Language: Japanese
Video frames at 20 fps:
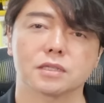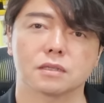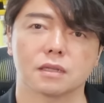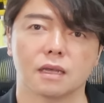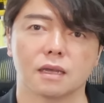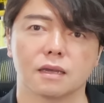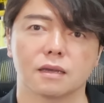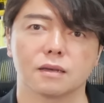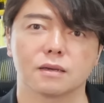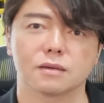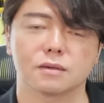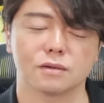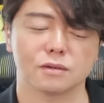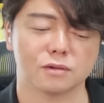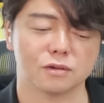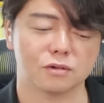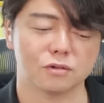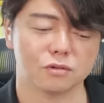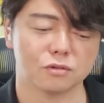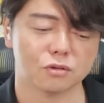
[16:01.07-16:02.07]
すね。うん。
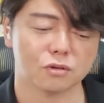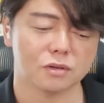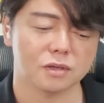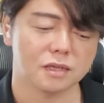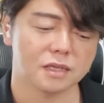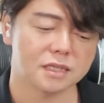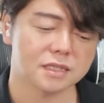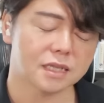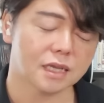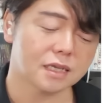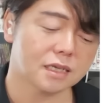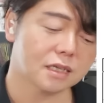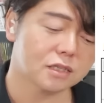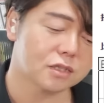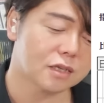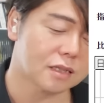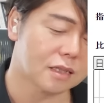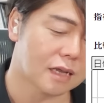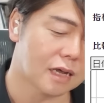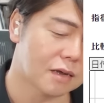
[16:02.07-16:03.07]
下髭
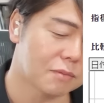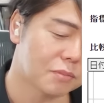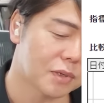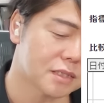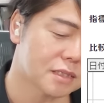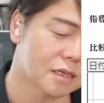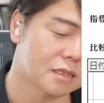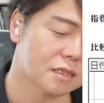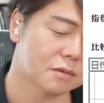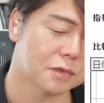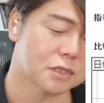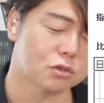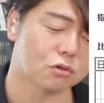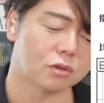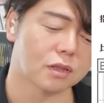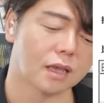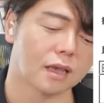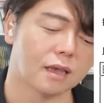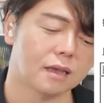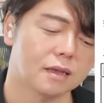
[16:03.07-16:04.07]
つけて反発させてます
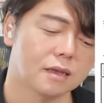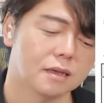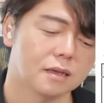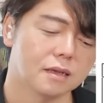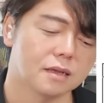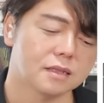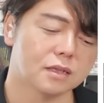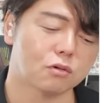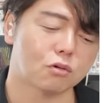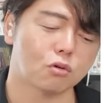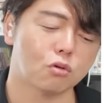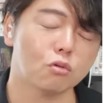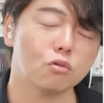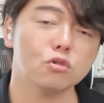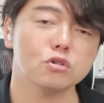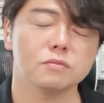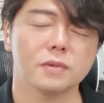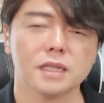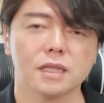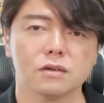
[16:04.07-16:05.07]
ので、で、こ
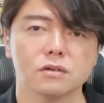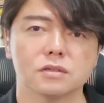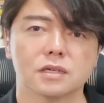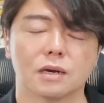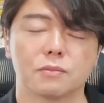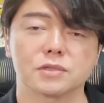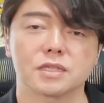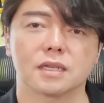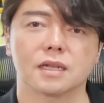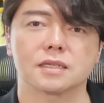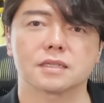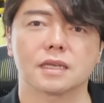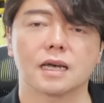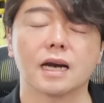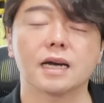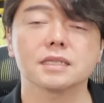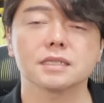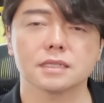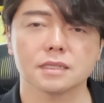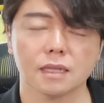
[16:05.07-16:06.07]
こ埋めてくるかもしれないです。
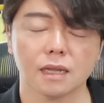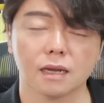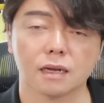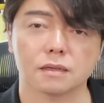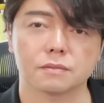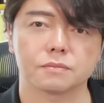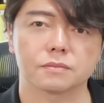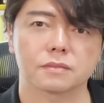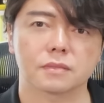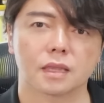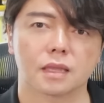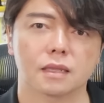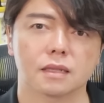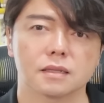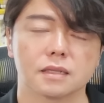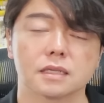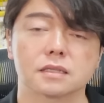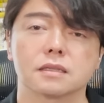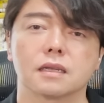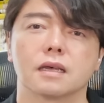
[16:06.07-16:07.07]
明日
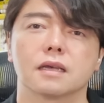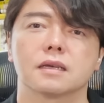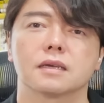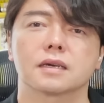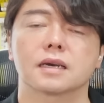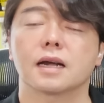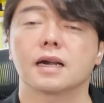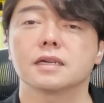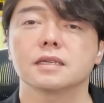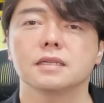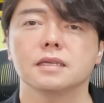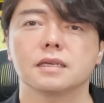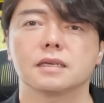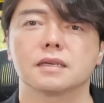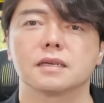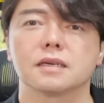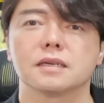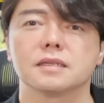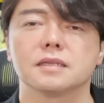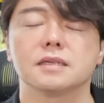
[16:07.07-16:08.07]
ですね。仮に
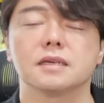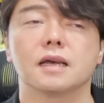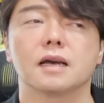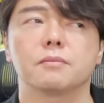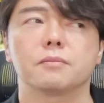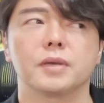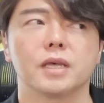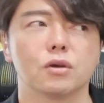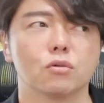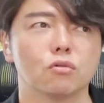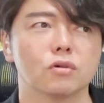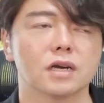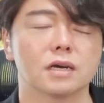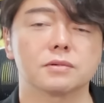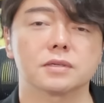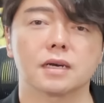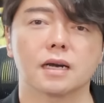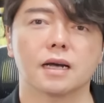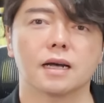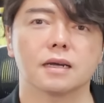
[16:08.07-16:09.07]
に米国
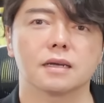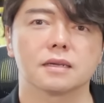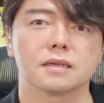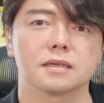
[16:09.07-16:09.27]
株が